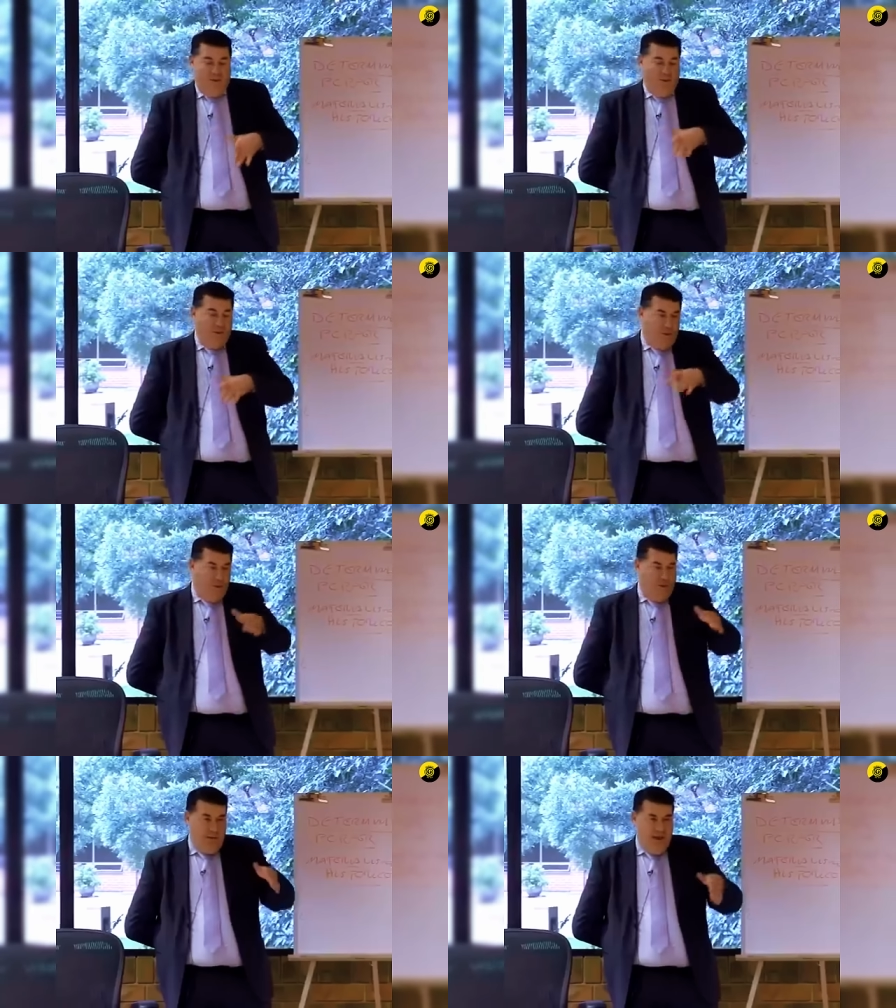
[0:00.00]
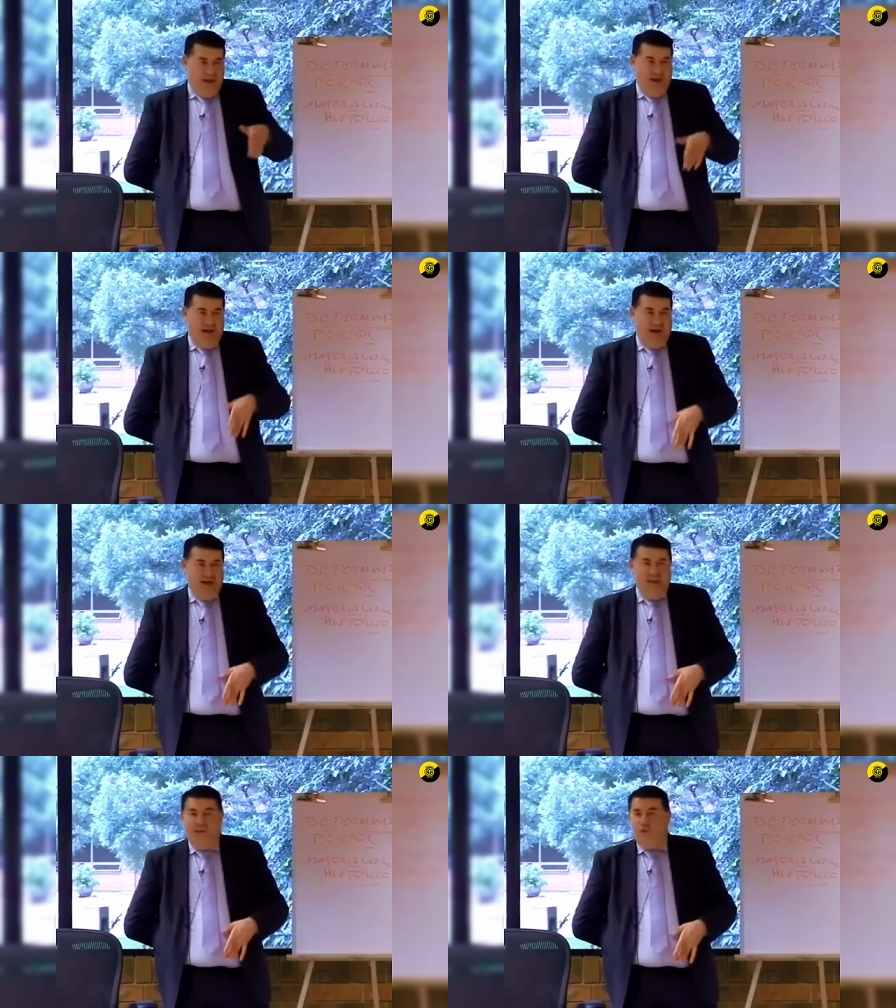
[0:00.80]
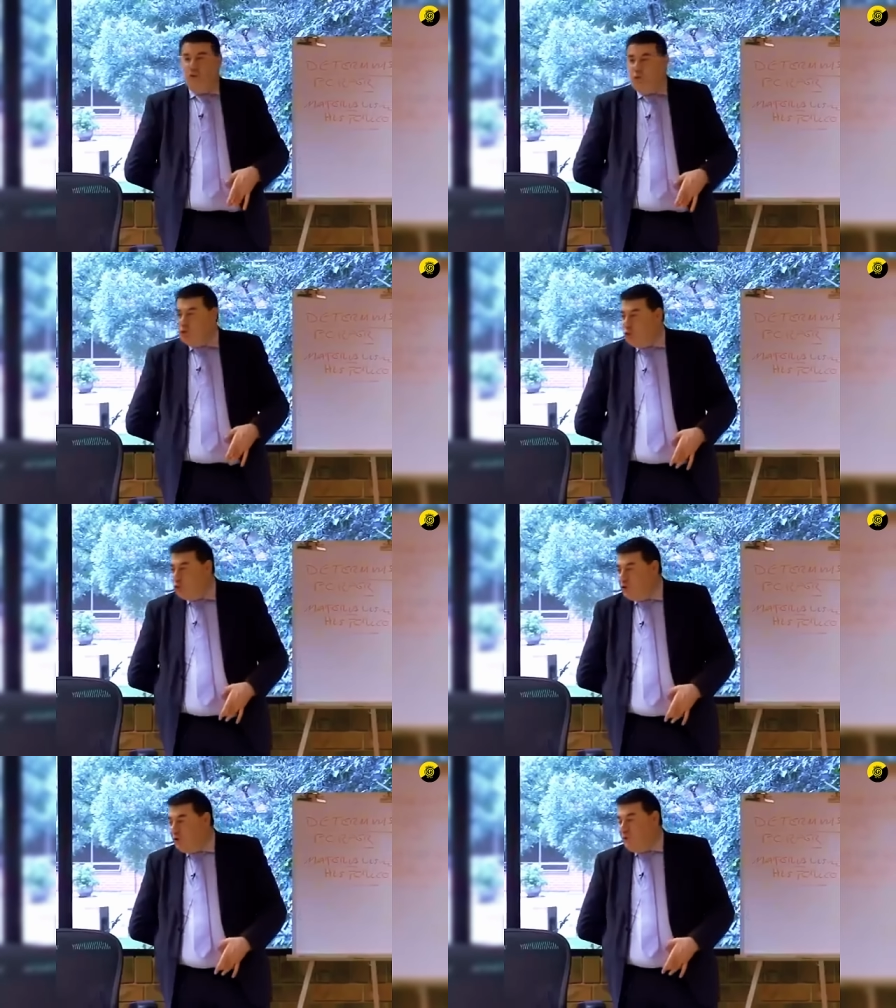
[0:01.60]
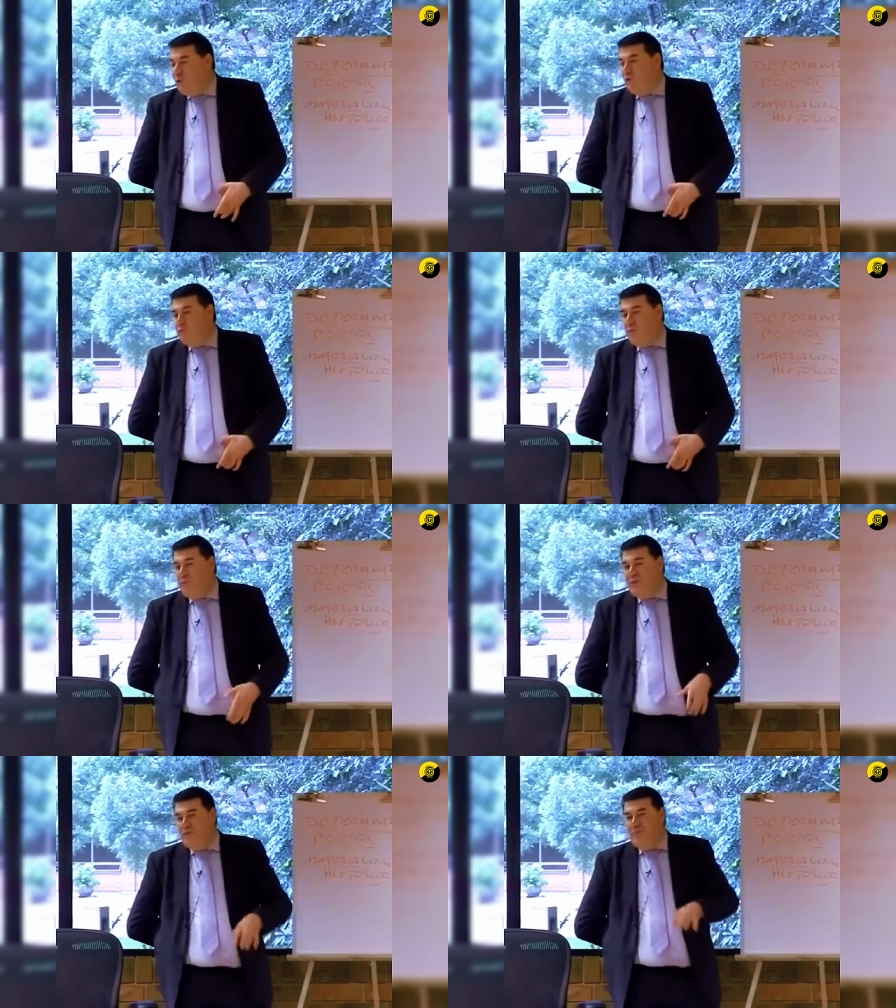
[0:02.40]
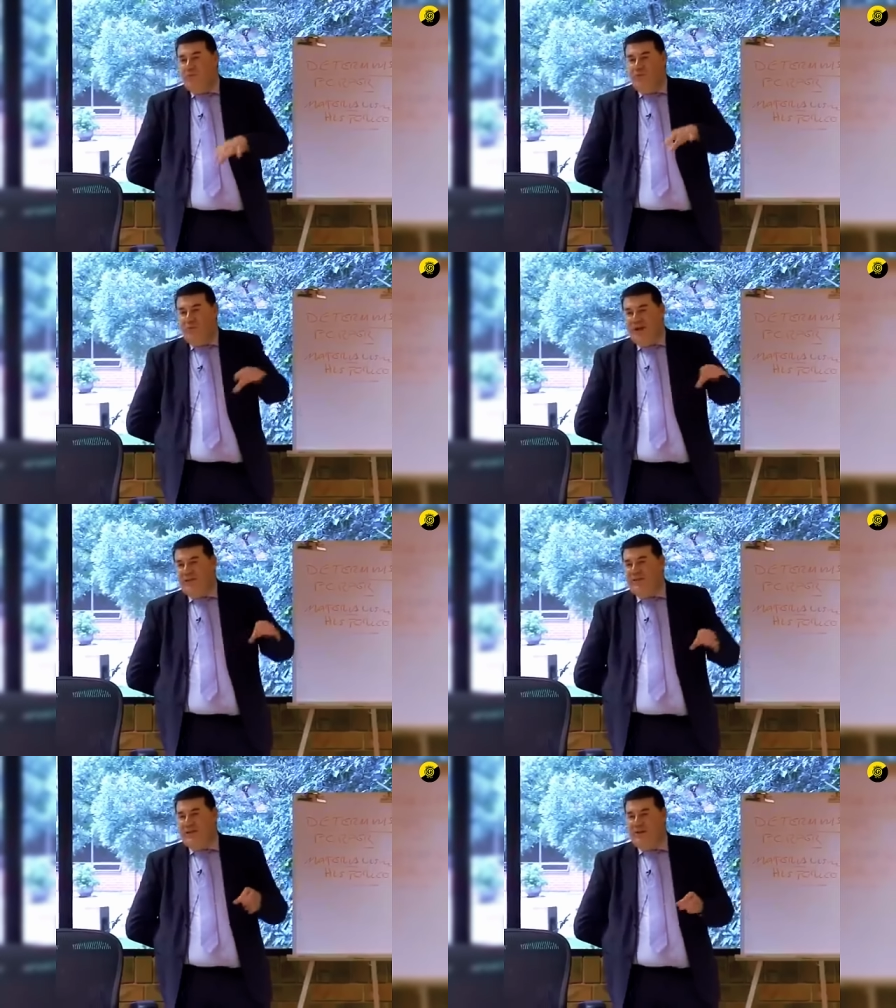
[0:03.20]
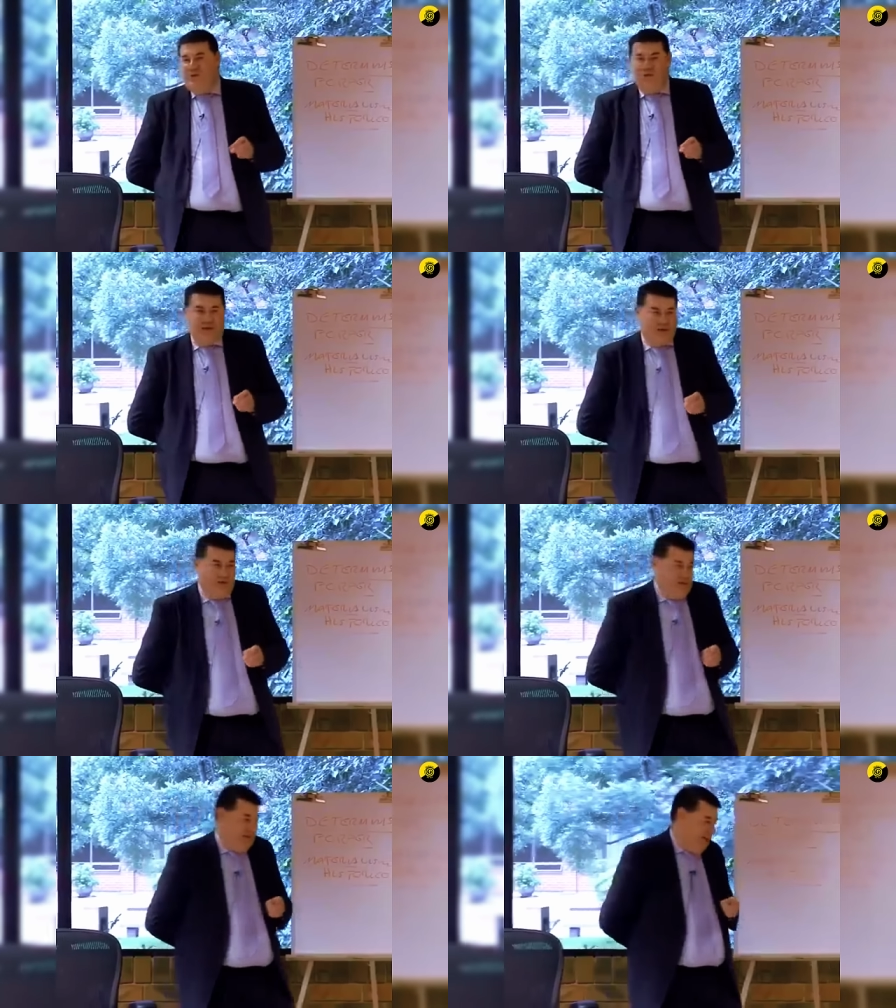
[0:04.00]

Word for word: cuando había la Liga de los Justos, que fue uno de los movimientos que montó Marx en Londres,